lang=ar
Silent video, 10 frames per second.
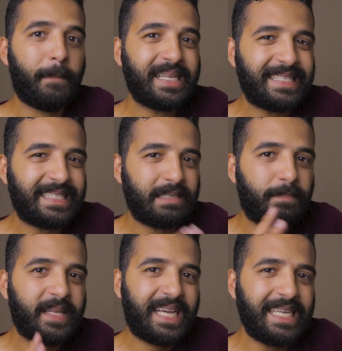بس
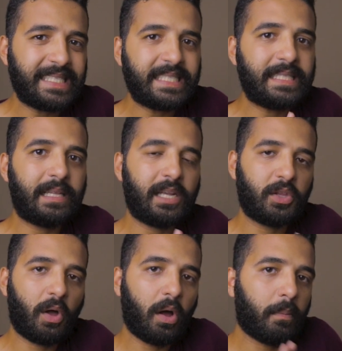بتحس ان
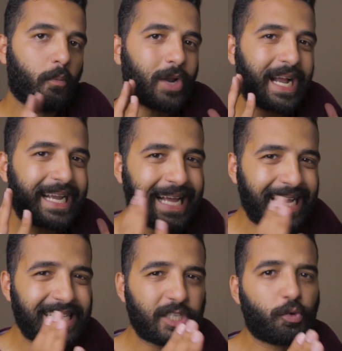الاضاءه
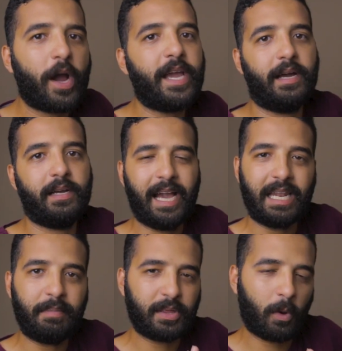مركزه شويه
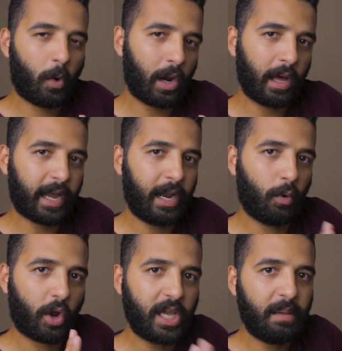يعني بتنور لك
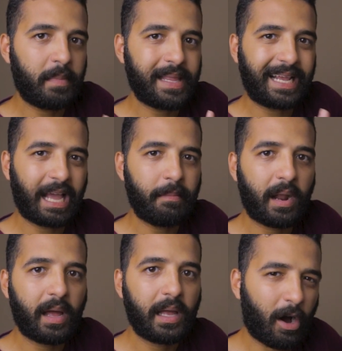القريب من
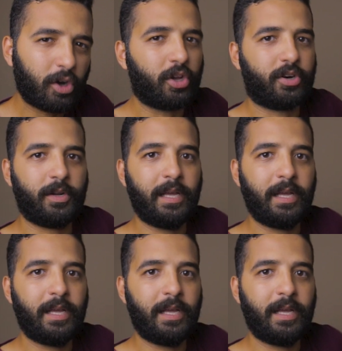الكاميرا اكتر